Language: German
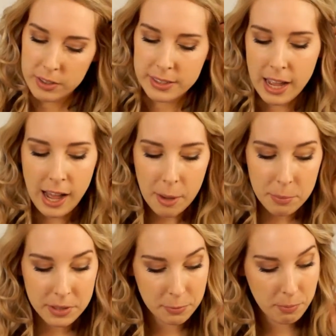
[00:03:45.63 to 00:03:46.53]
und da
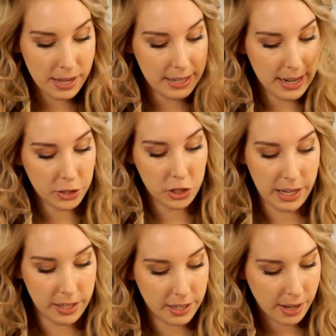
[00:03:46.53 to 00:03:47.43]
habe ich bei Lush
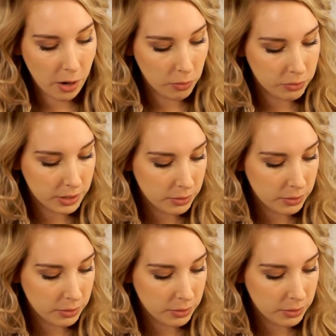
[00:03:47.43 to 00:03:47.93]
eingekauft.